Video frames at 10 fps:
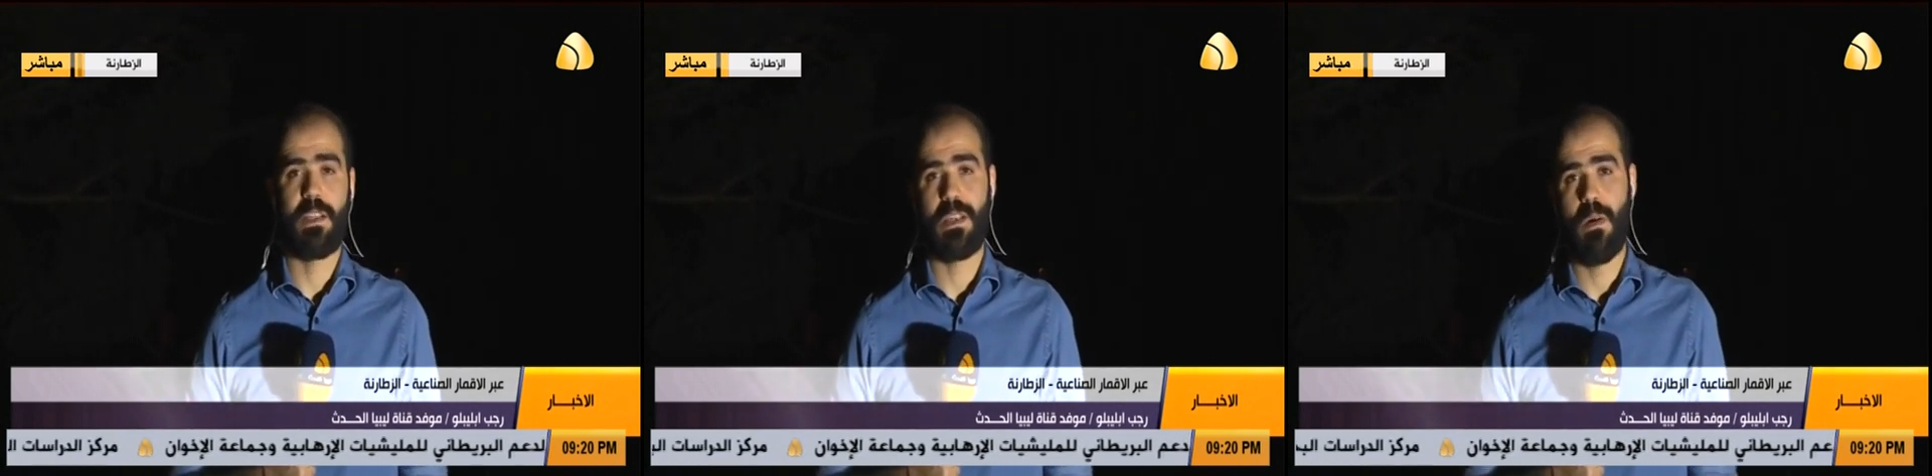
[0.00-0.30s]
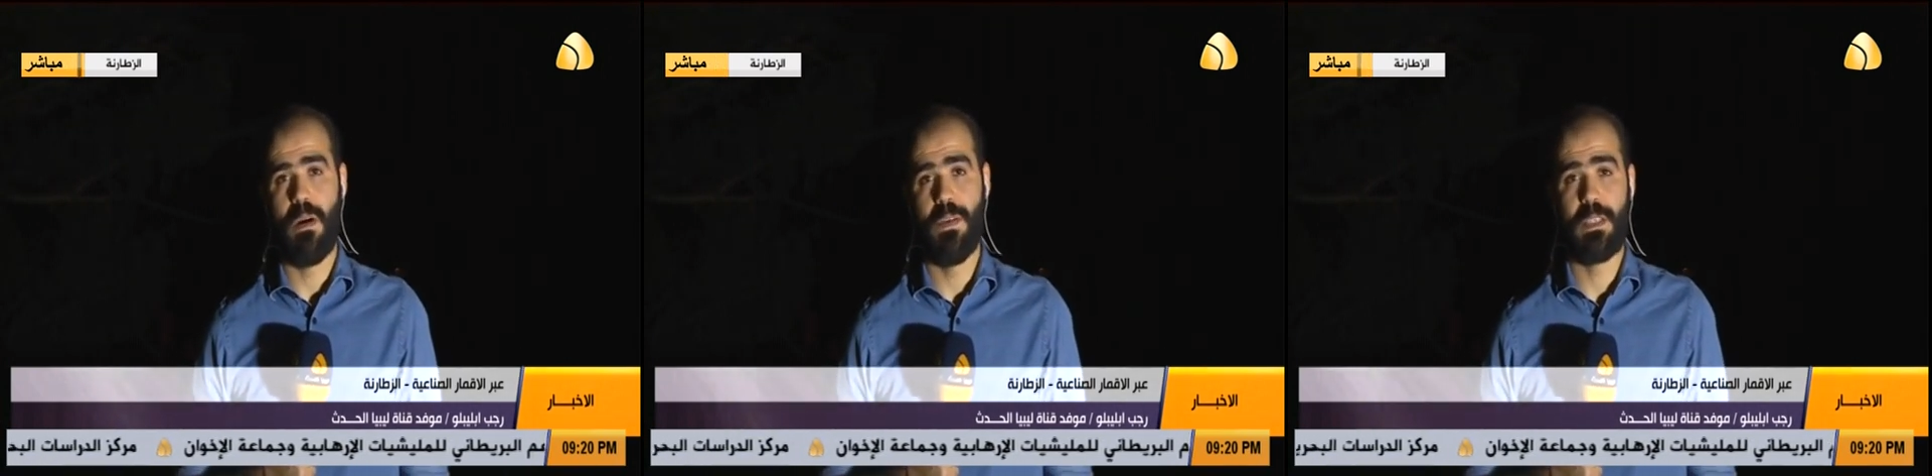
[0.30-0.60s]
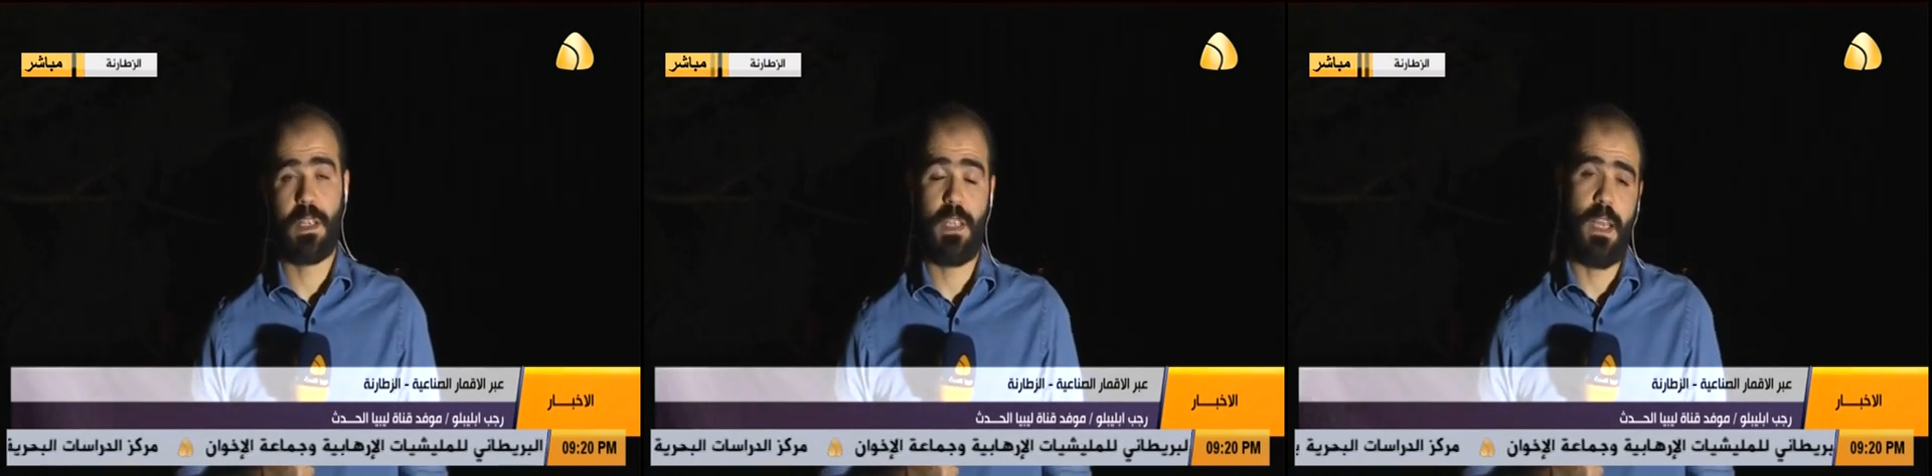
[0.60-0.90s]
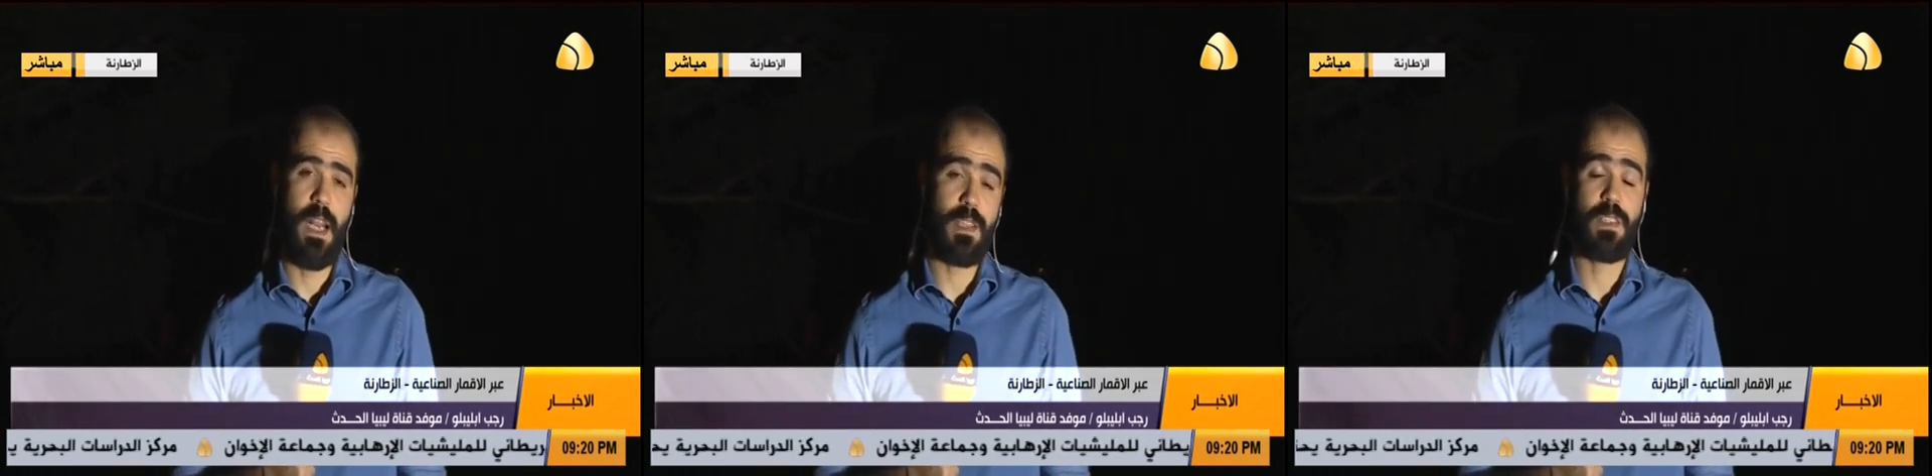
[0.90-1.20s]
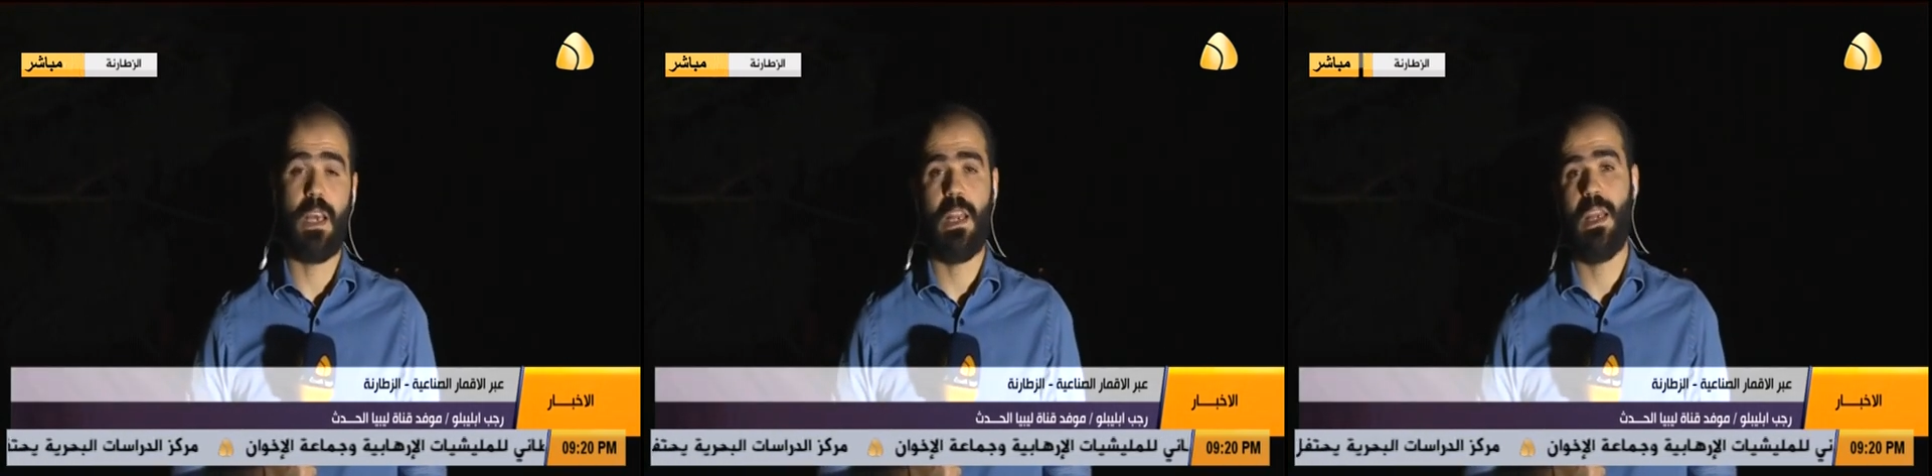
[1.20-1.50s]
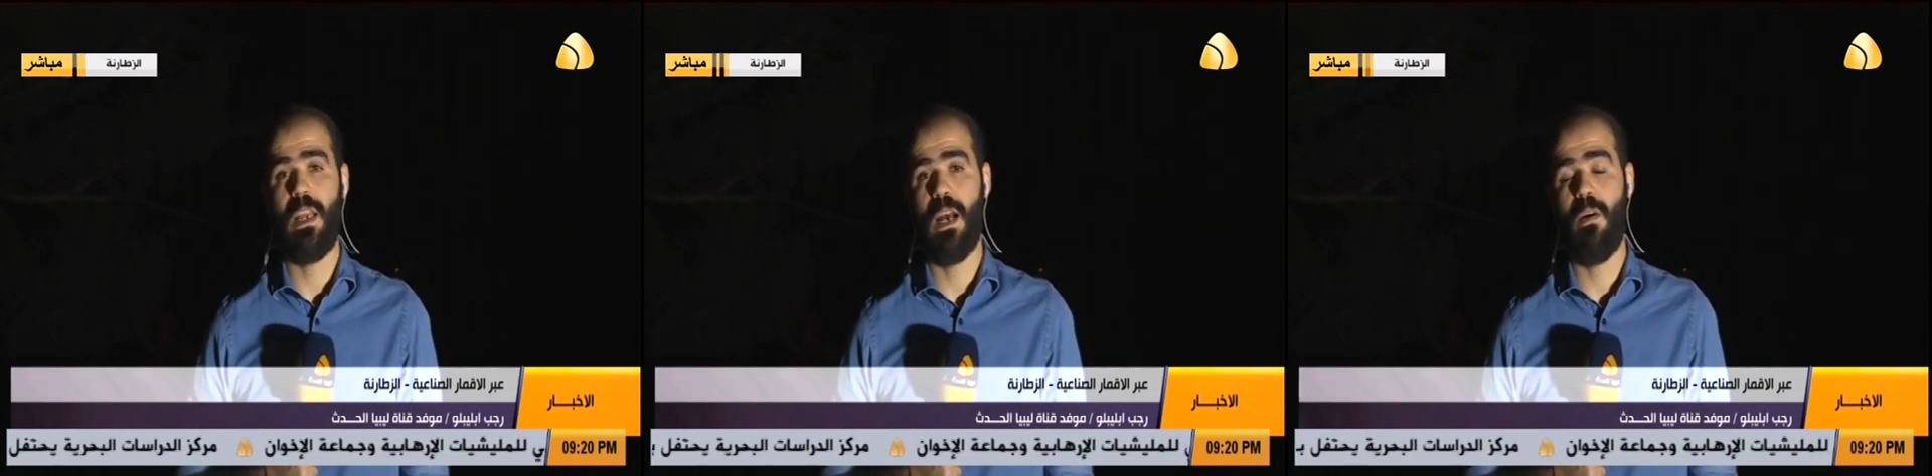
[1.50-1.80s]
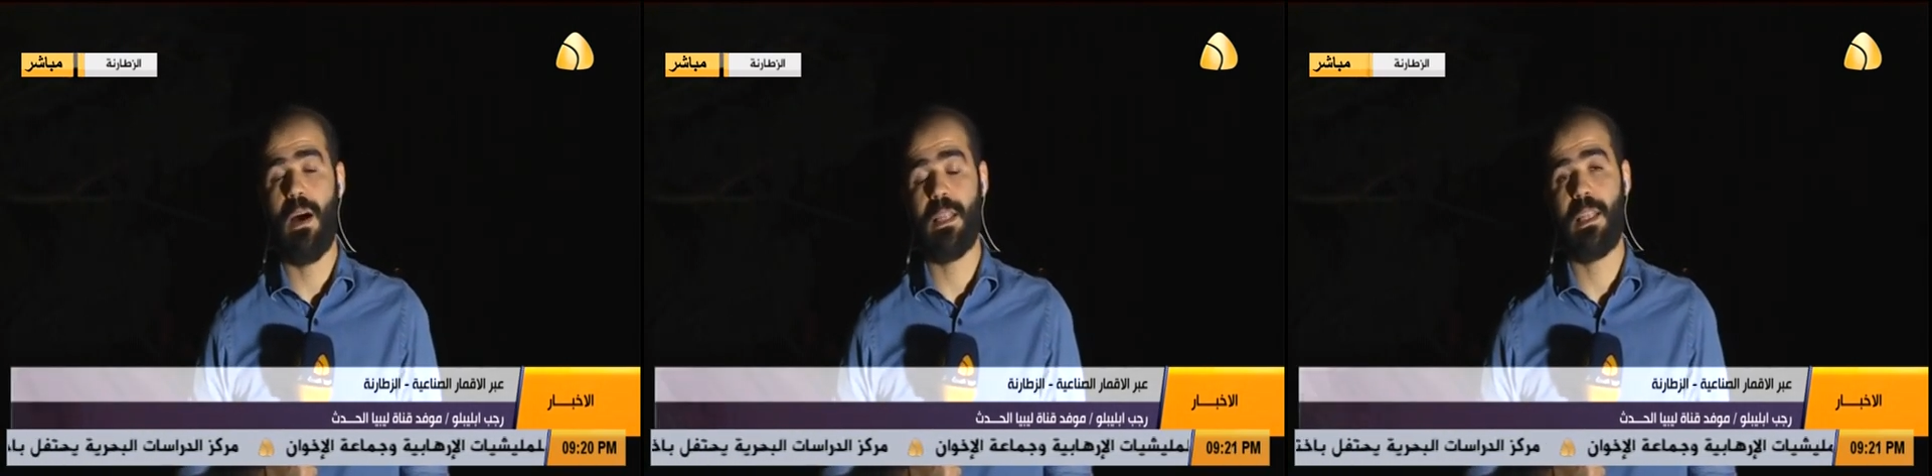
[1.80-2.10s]
سواء في التكتيك العسكري
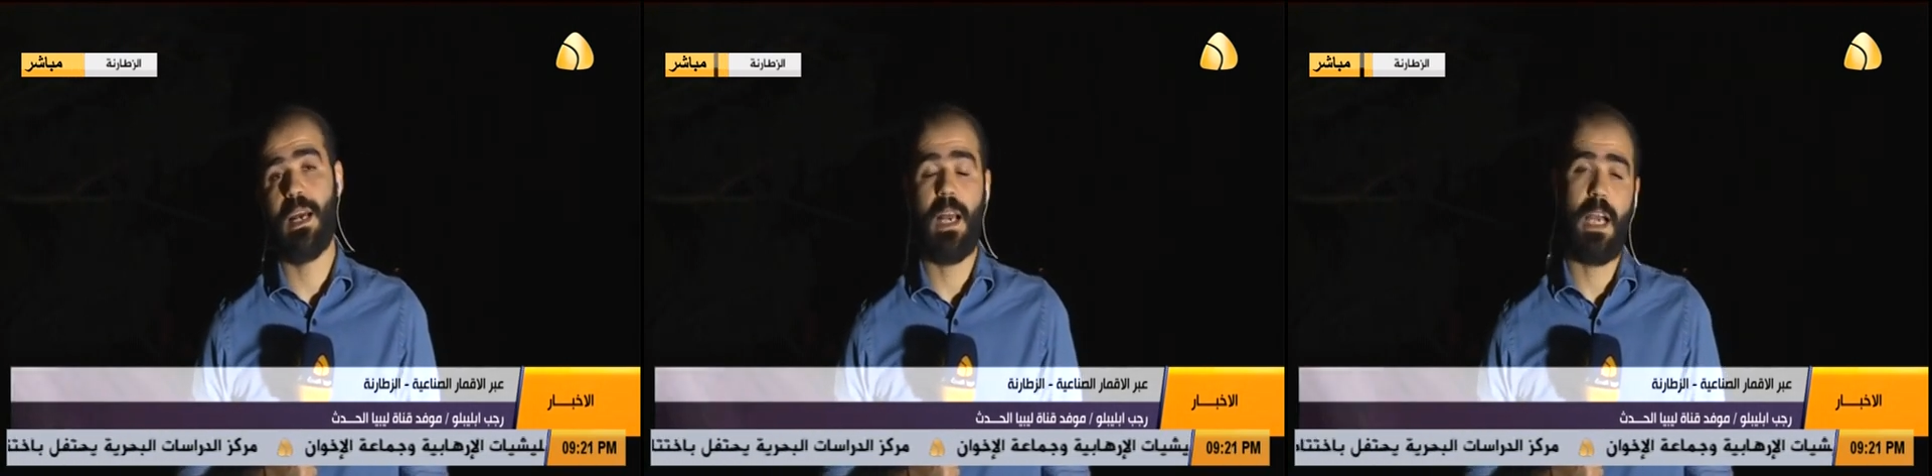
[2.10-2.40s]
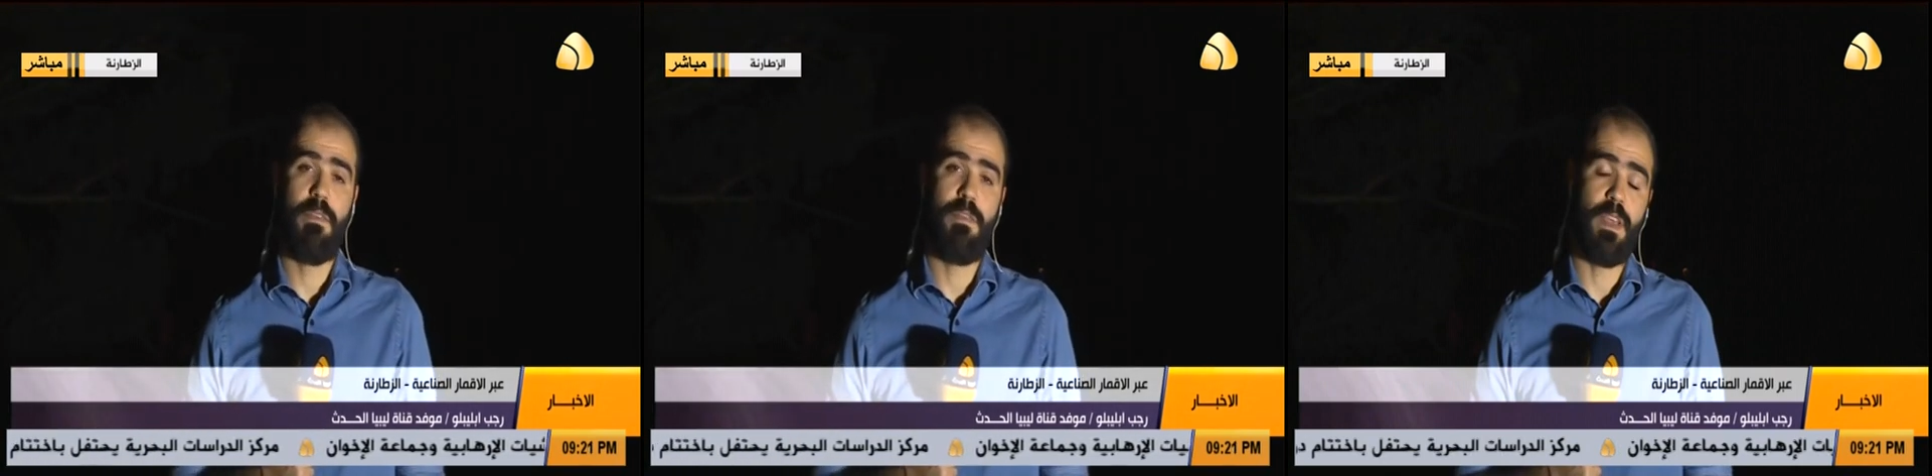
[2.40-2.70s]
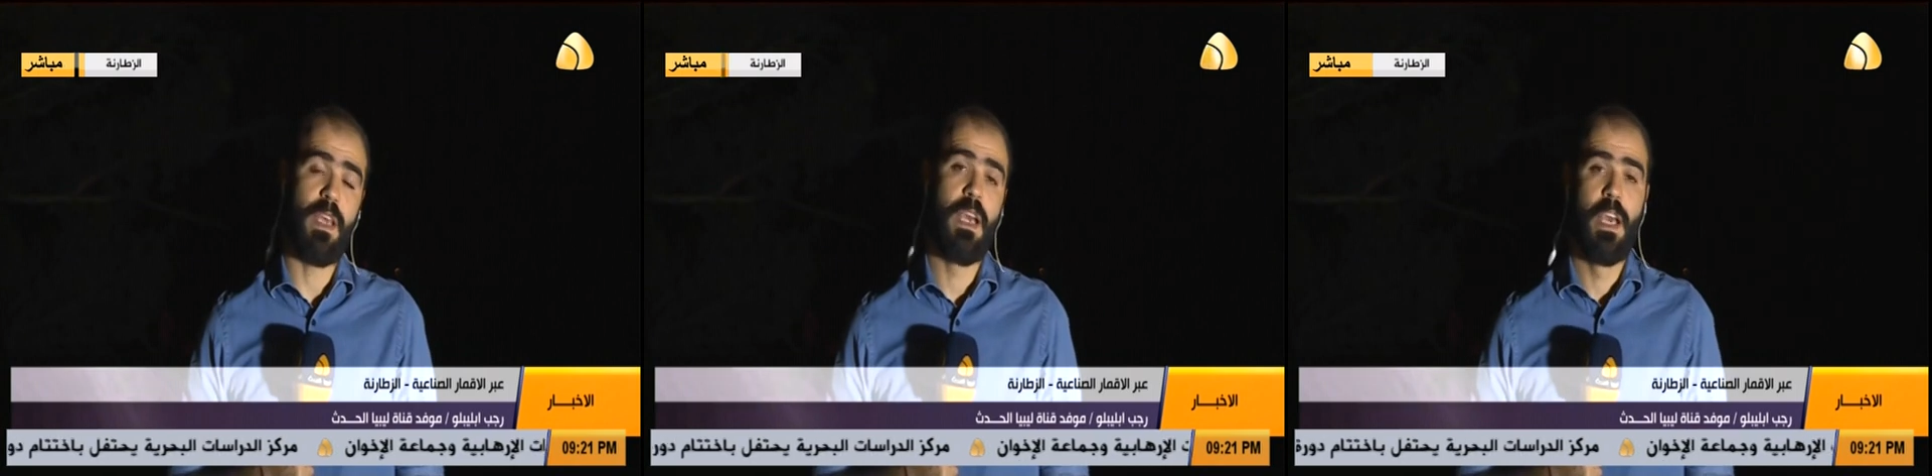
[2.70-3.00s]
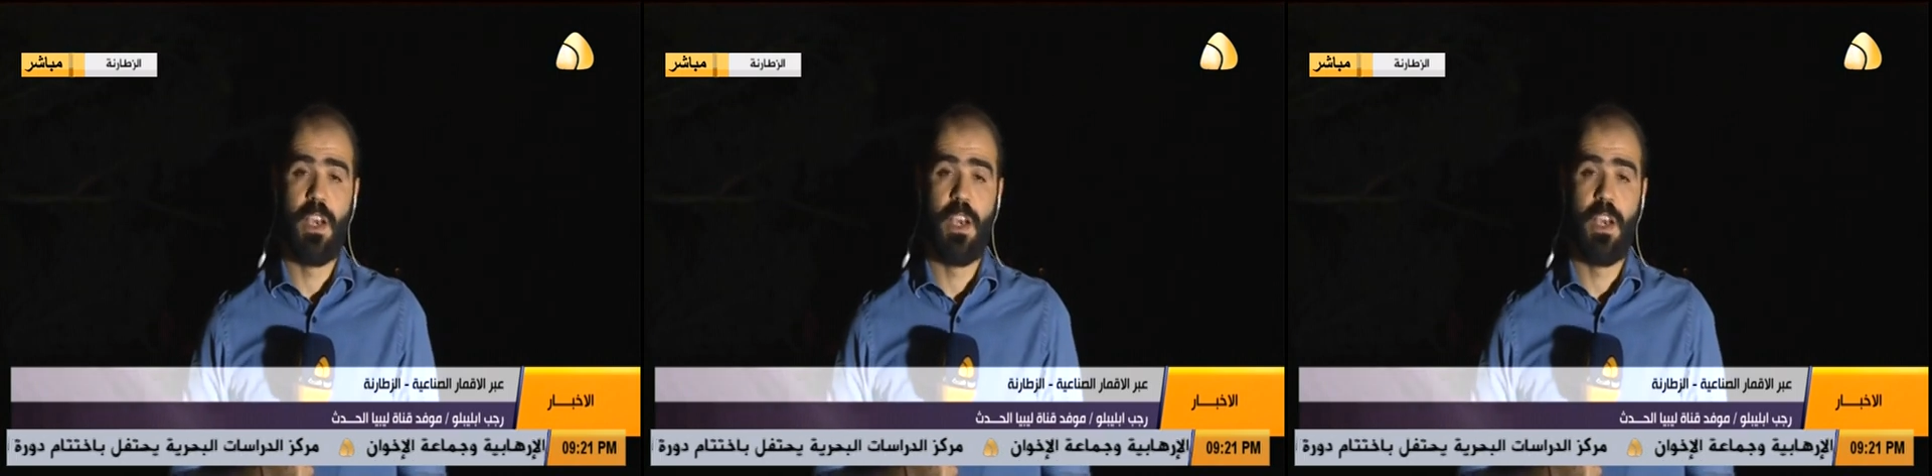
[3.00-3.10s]
او حتى في